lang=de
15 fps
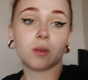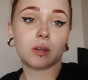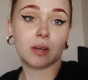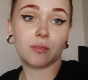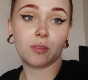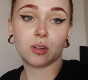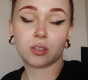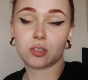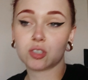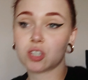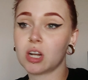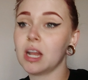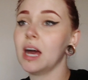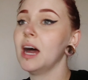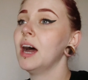Und dann wird
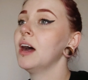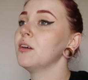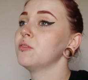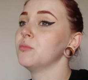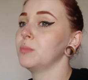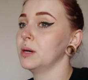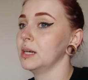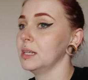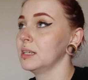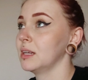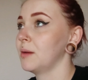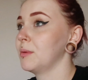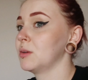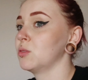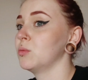geschlafen
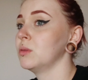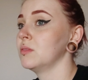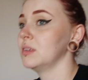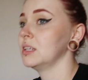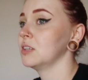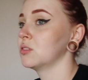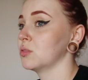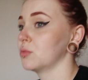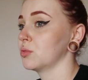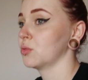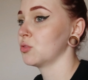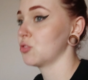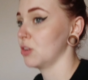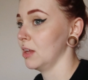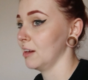bald. Aber Tobi will nicht so
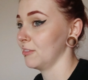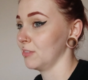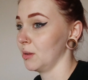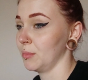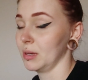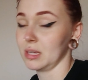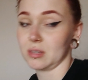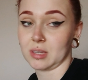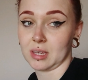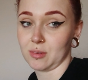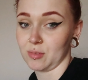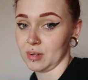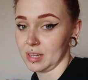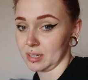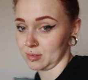früh schlafen. Aber ich
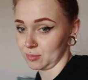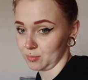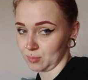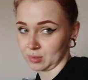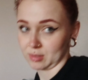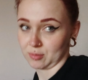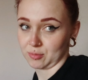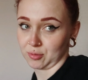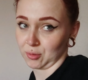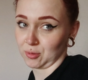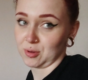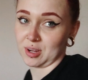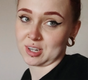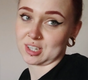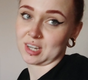gehe vielleicht ein bisschen
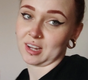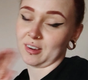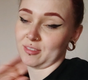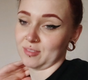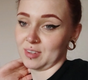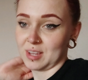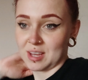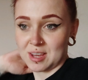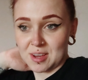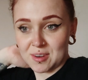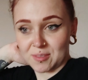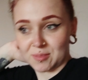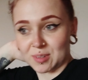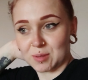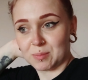früher schlafen.
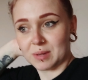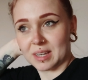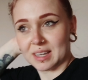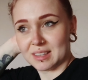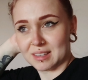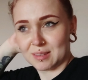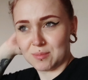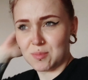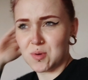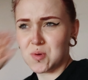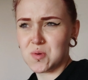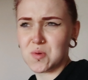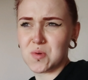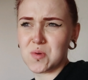Und oh, ich bin ganz müde.